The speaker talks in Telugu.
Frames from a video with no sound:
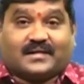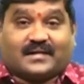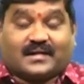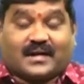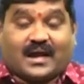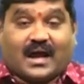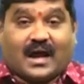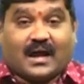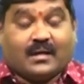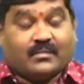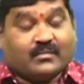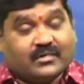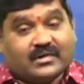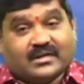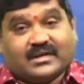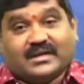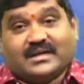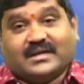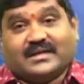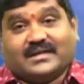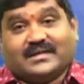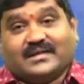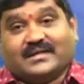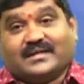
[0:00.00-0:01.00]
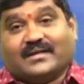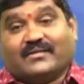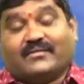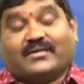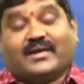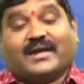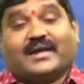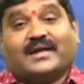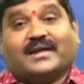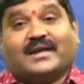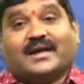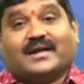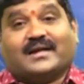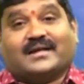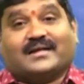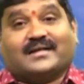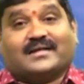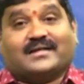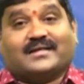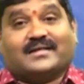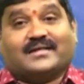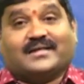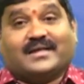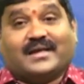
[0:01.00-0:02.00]
రాముడిని ఎవరైనా
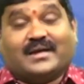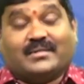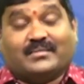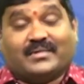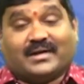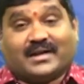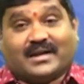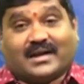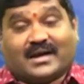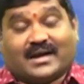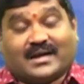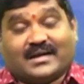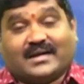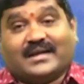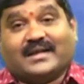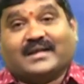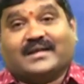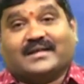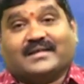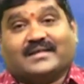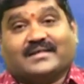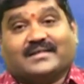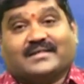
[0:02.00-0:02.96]
ఏమన్నా అంటే